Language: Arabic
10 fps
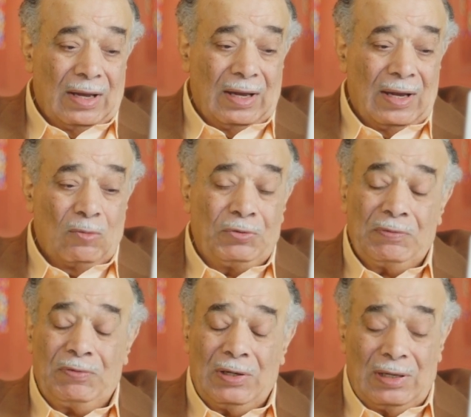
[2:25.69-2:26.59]

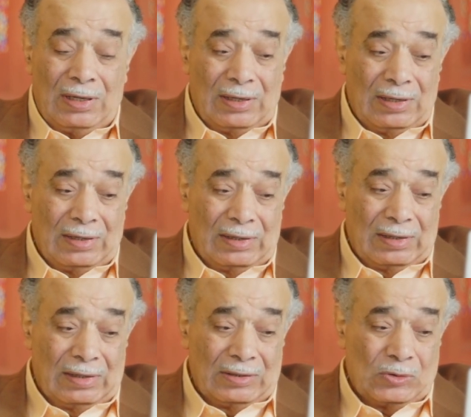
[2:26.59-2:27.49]
وفي في
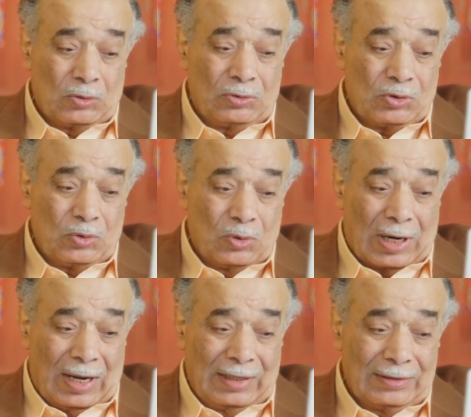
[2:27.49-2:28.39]
سورة
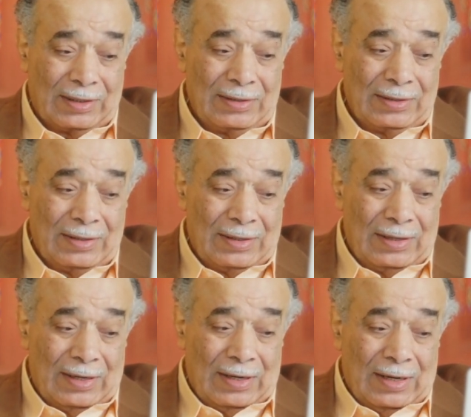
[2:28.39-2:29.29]
الشورى أيضا
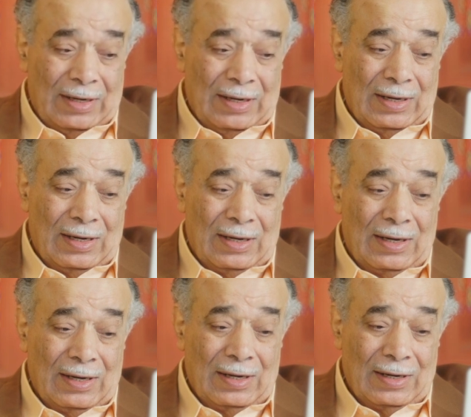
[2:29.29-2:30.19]

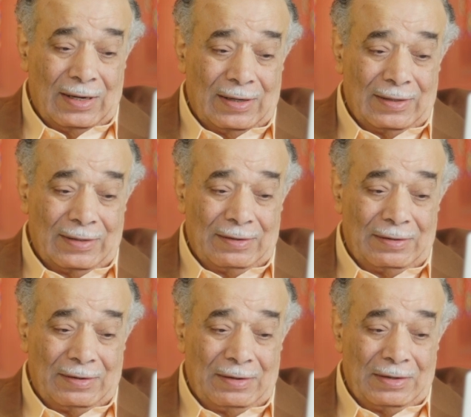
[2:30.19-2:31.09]
آه،
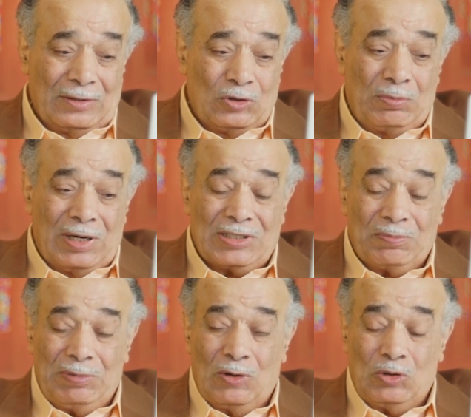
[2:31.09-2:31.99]
جملة
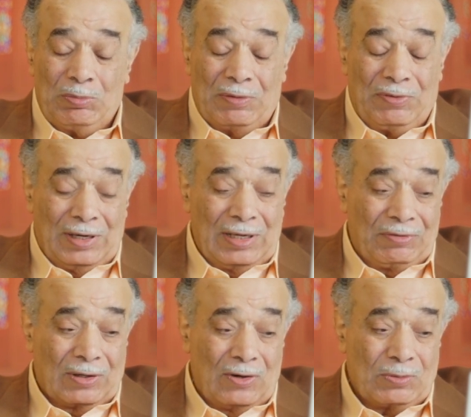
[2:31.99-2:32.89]
اسمية وجملة فعلية
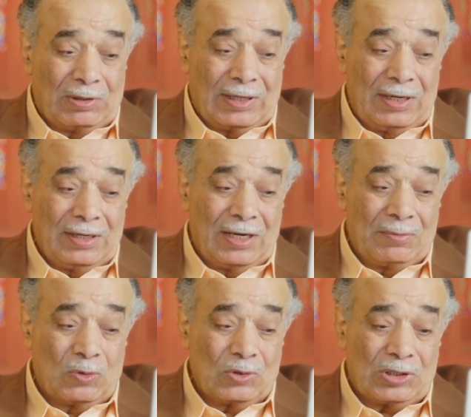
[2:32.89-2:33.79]
في قوله سبحانه وتعالى الله
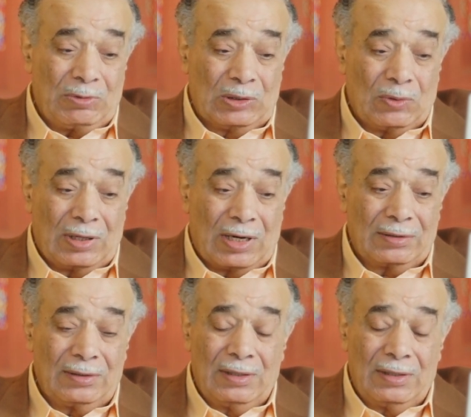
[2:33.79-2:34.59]
ملك السماوات والأرض